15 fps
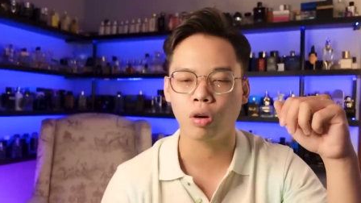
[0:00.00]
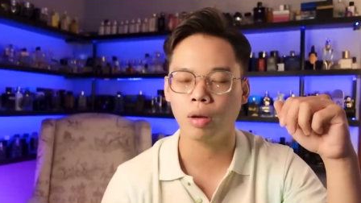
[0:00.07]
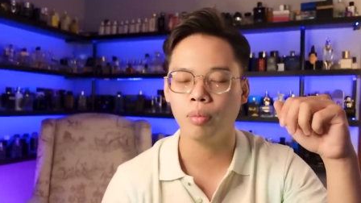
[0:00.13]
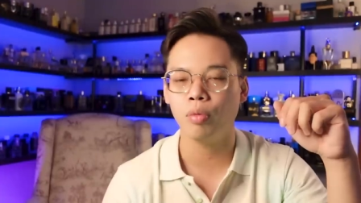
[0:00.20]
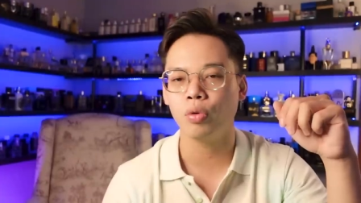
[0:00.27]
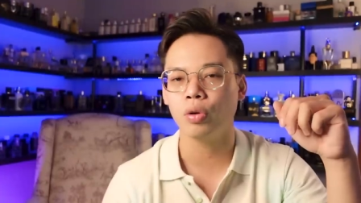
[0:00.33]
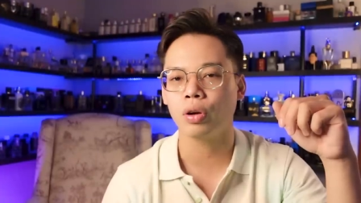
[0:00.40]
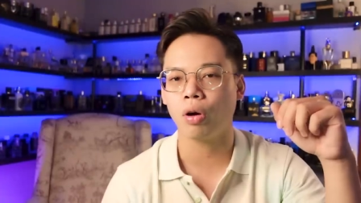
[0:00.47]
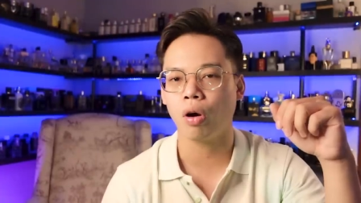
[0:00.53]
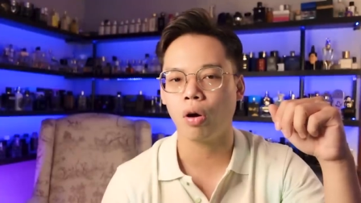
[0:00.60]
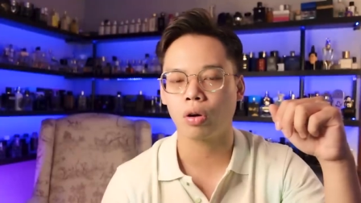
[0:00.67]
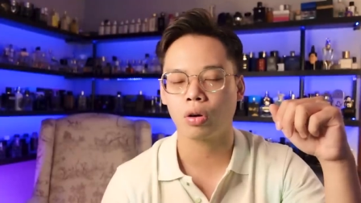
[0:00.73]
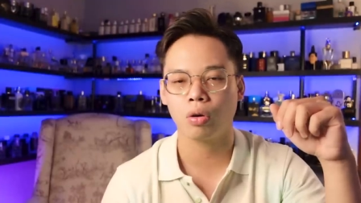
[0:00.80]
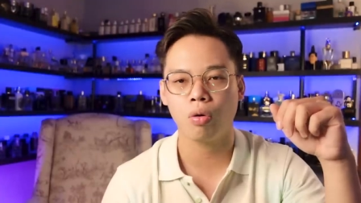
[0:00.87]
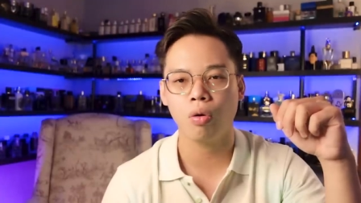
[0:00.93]
một cái mùi
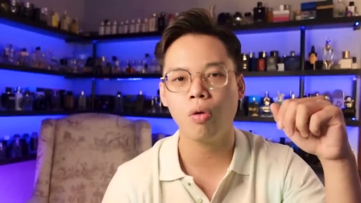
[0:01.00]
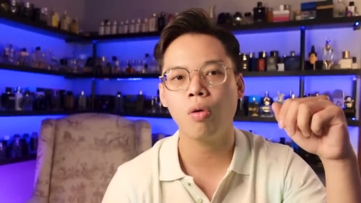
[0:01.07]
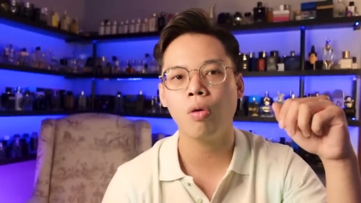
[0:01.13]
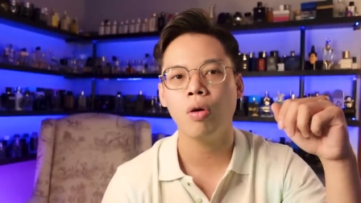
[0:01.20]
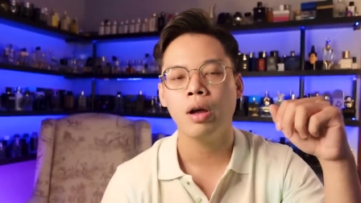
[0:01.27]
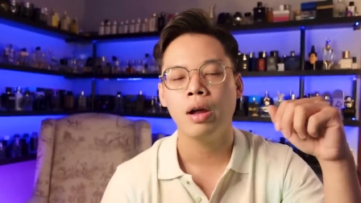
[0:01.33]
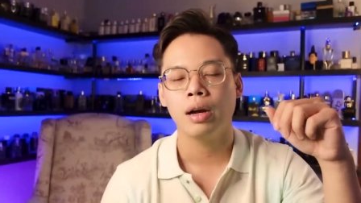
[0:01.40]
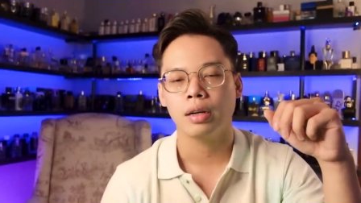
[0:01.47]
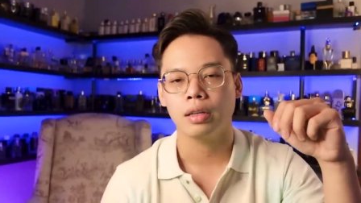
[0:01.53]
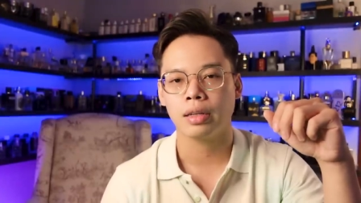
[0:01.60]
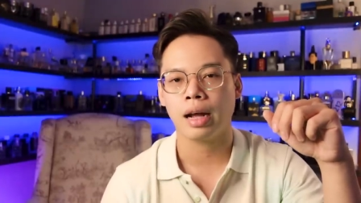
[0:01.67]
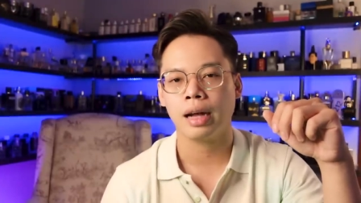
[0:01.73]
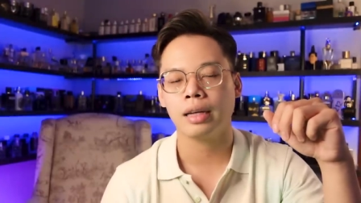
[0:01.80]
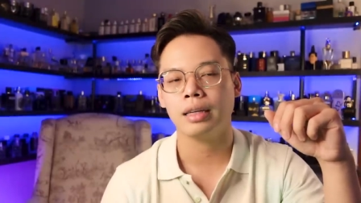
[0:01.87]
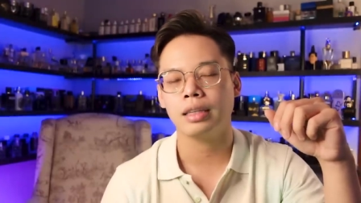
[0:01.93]
ngọt khô thực
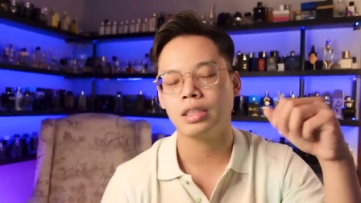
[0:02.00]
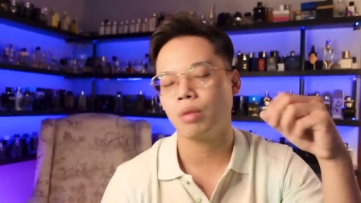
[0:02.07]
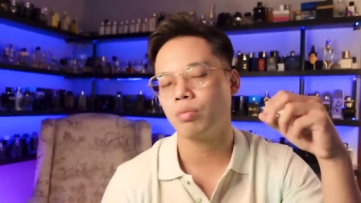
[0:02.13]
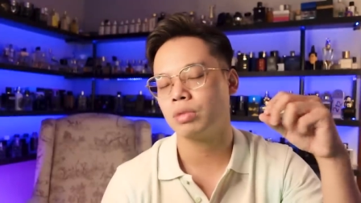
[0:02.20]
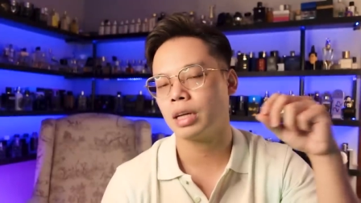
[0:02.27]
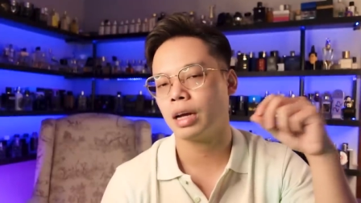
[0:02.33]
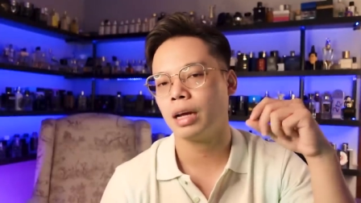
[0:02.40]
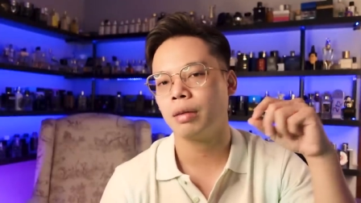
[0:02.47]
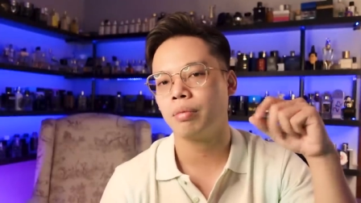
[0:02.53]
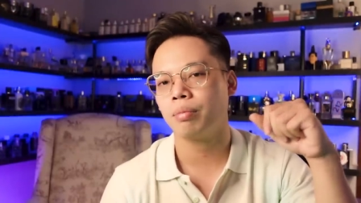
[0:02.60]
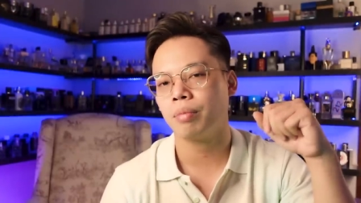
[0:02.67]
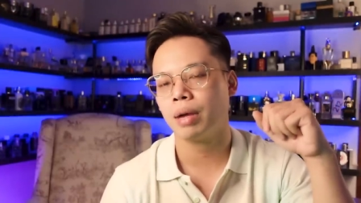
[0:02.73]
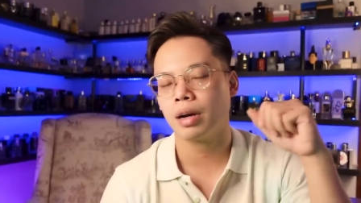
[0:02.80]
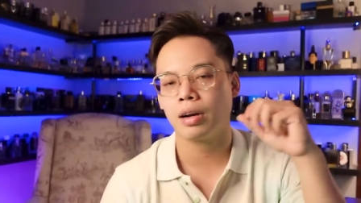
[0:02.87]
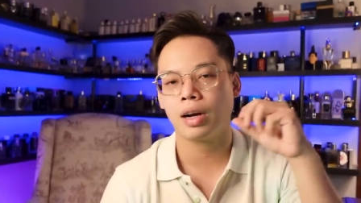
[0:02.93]
ra thì trong chai
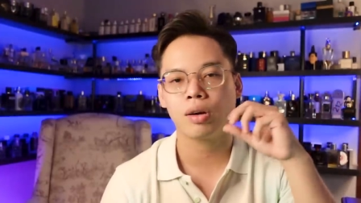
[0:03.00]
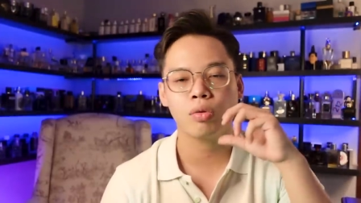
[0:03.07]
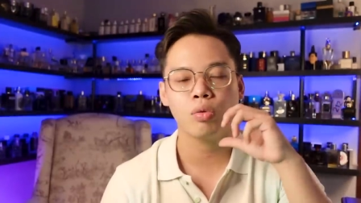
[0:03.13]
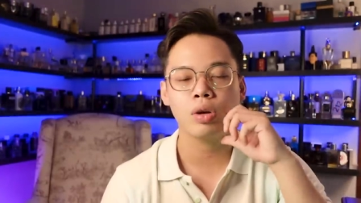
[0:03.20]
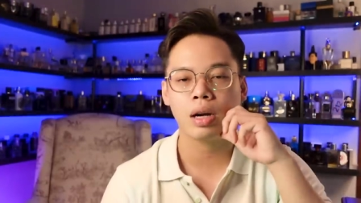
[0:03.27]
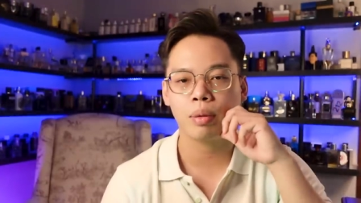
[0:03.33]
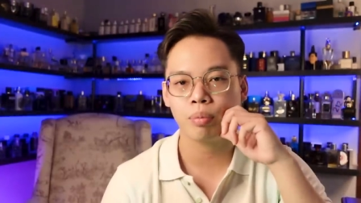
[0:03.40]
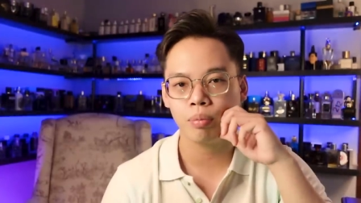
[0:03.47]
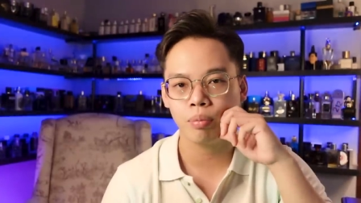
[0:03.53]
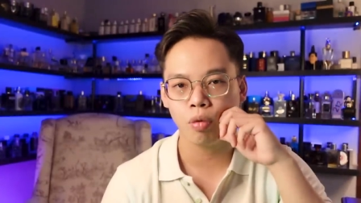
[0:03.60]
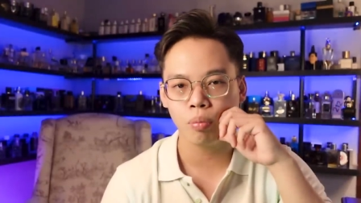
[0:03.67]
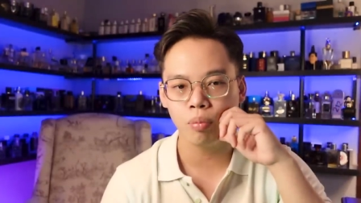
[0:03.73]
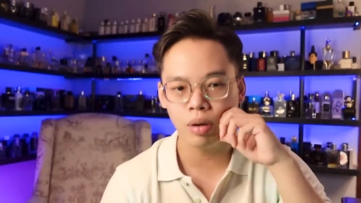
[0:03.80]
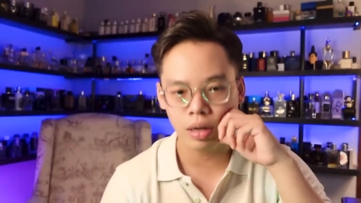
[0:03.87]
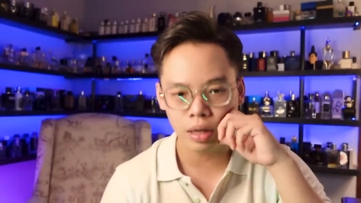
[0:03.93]
Baccarat hút năm
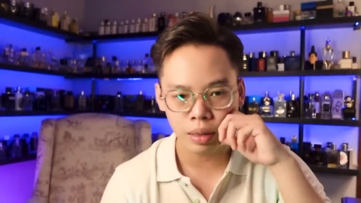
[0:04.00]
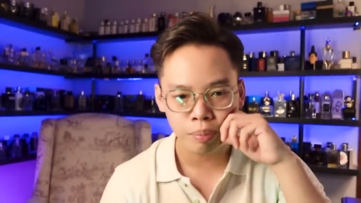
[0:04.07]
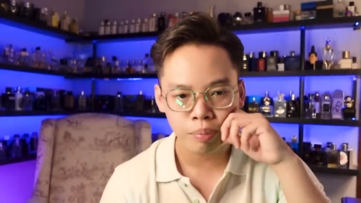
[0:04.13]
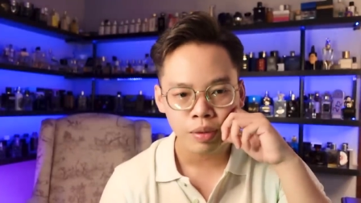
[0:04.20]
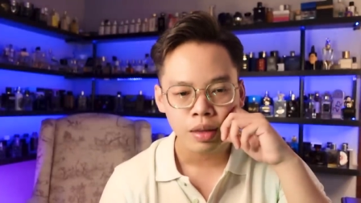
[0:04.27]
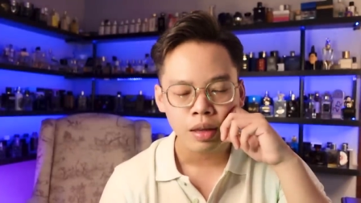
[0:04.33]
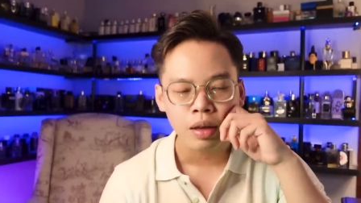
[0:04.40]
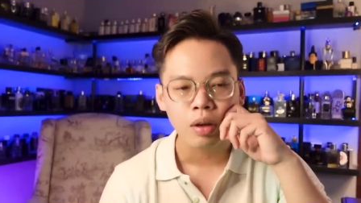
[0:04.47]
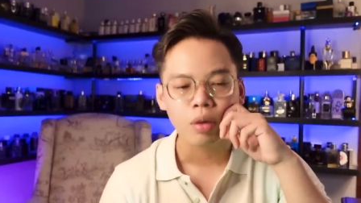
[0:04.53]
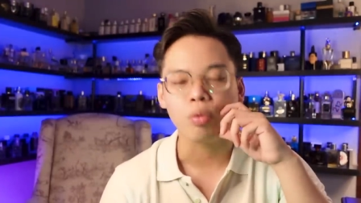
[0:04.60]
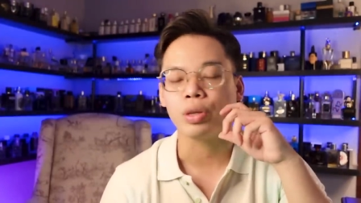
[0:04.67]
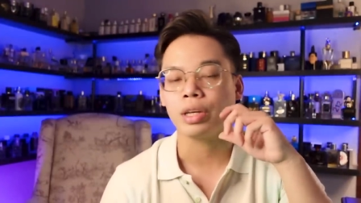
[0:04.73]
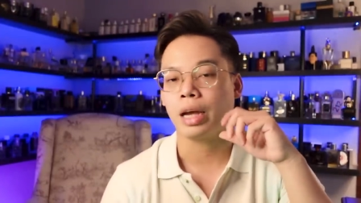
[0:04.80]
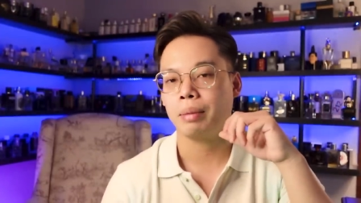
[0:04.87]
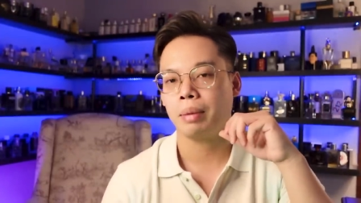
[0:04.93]
40
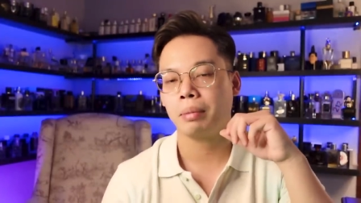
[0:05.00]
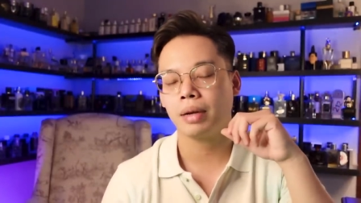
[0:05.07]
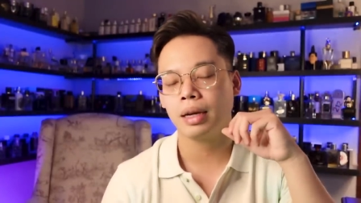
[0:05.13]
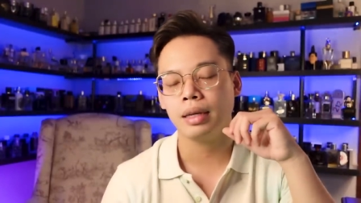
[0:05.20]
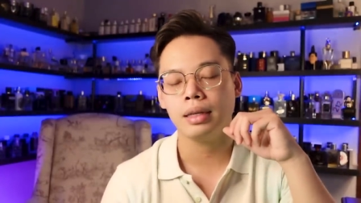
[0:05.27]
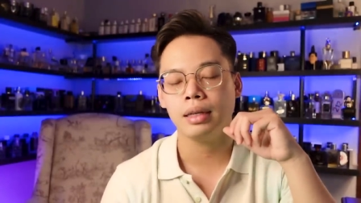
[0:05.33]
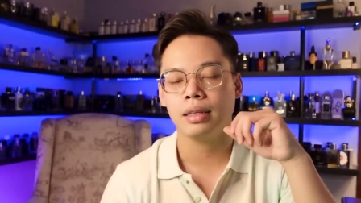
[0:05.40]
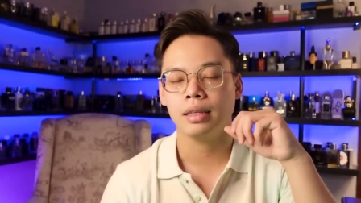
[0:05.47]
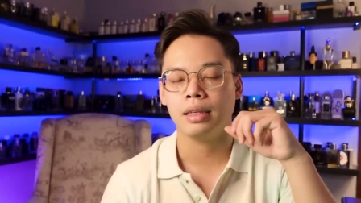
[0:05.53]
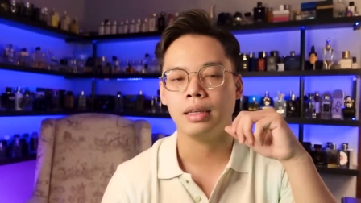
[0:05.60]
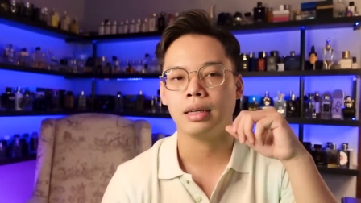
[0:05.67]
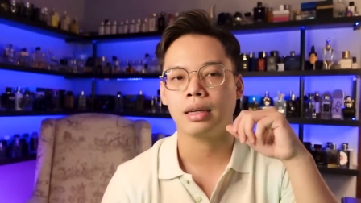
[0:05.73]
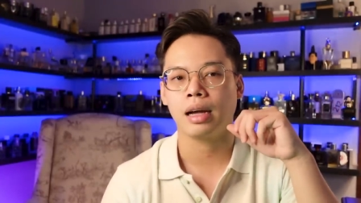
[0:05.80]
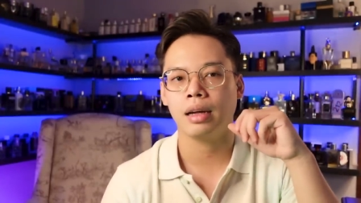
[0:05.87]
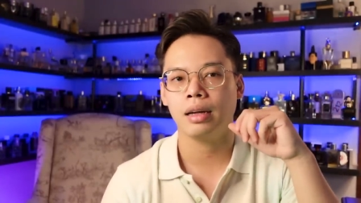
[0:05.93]
của nhà MFK ấy,
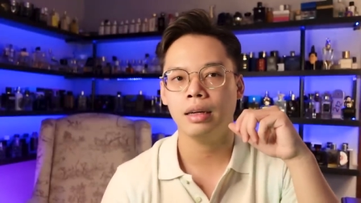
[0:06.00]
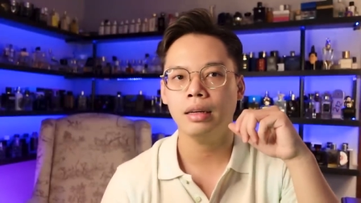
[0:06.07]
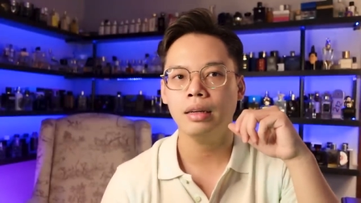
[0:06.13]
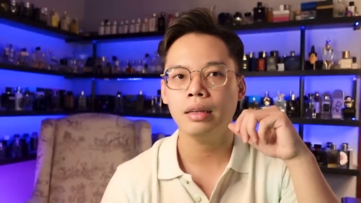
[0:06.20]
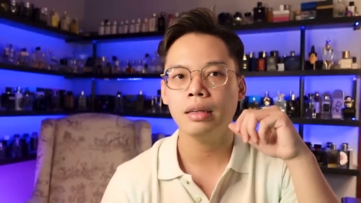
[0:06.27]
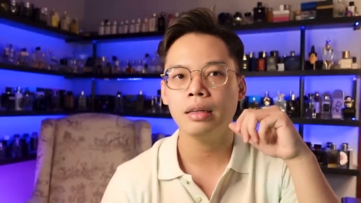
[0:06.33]
thì cái